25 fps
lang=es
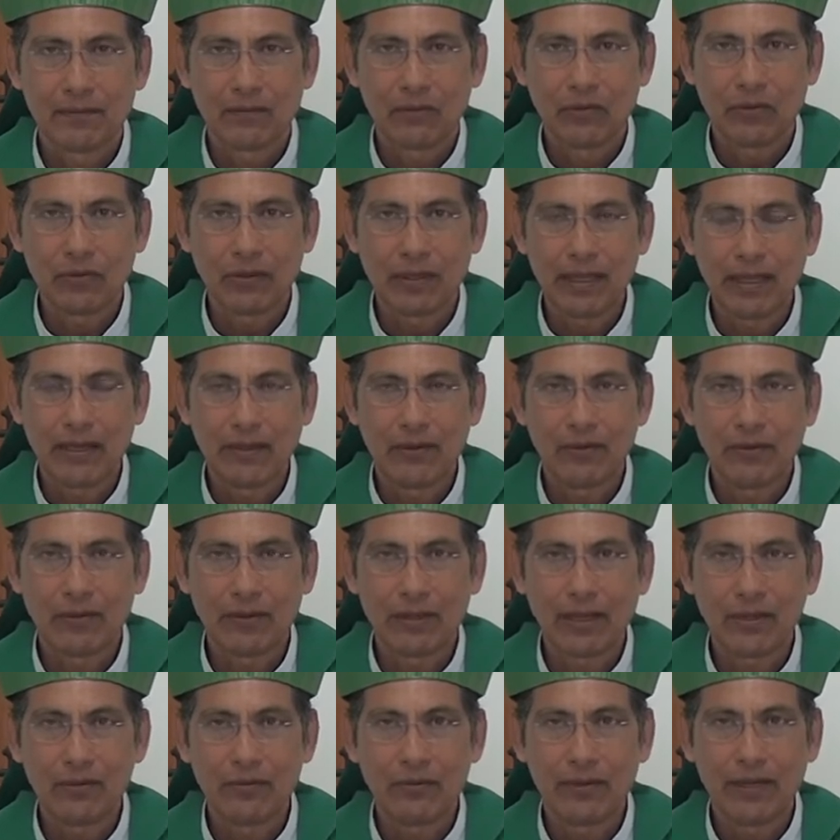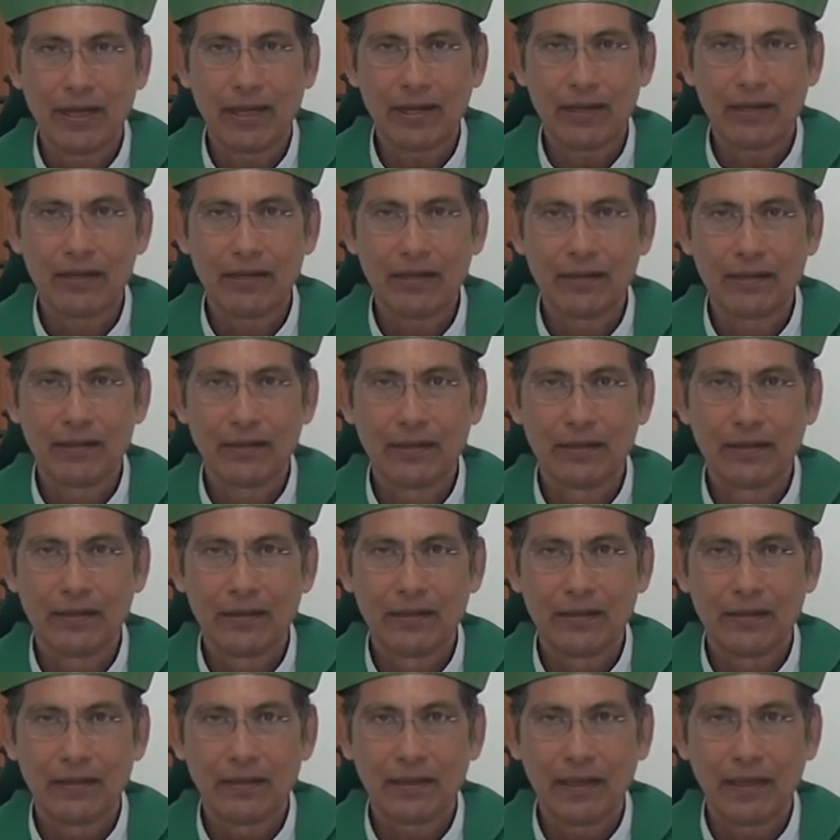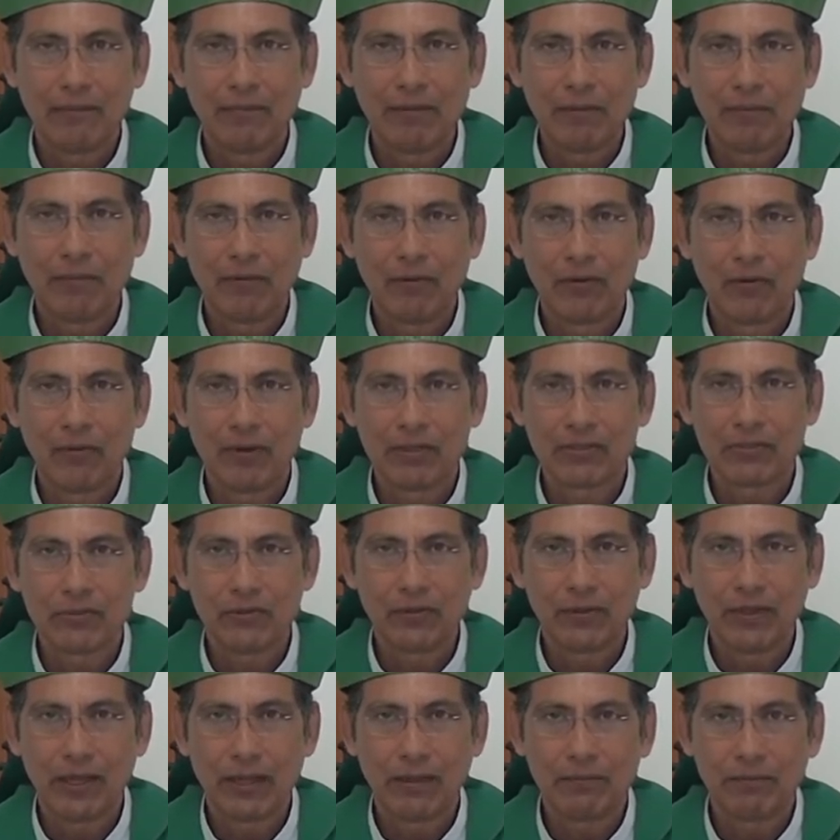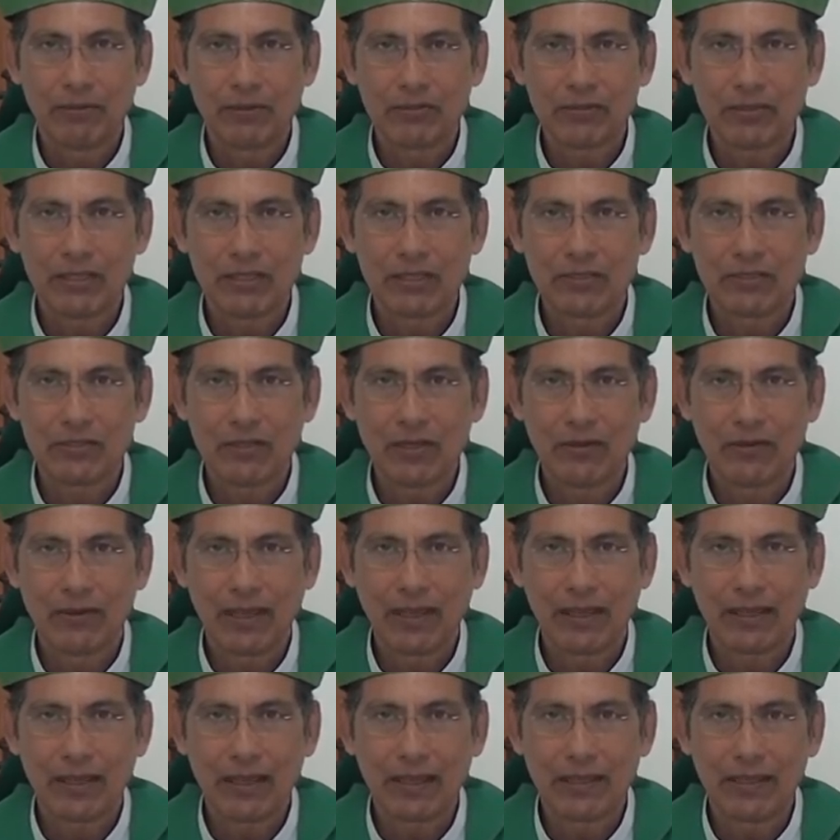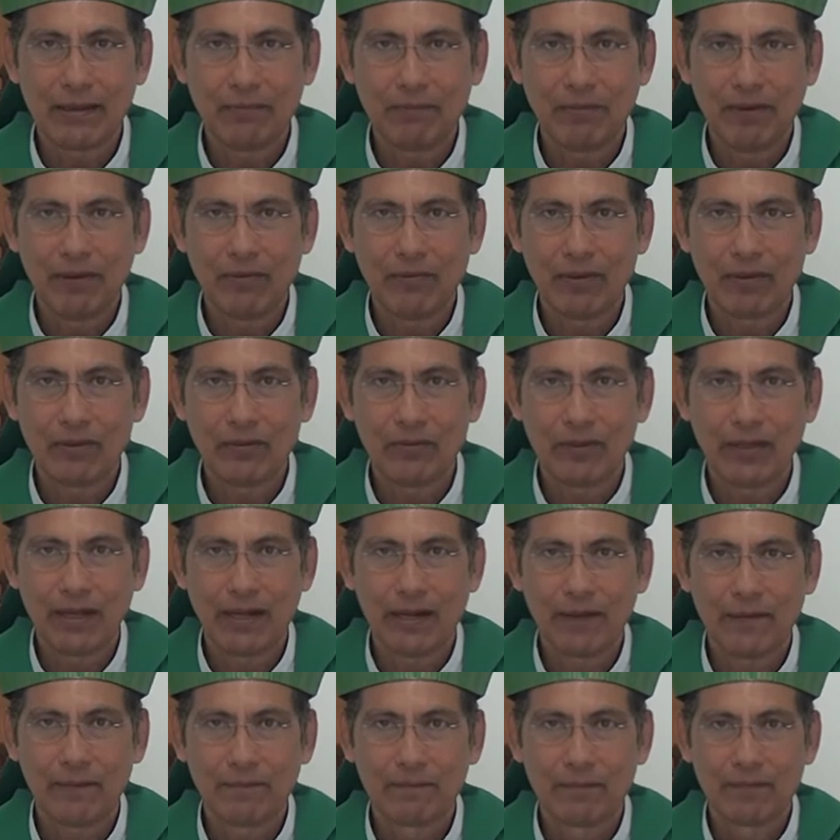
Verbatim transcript: Yo tengo que ayudarle y me pongo a su disposición. ¿En qué te puedo ayudar?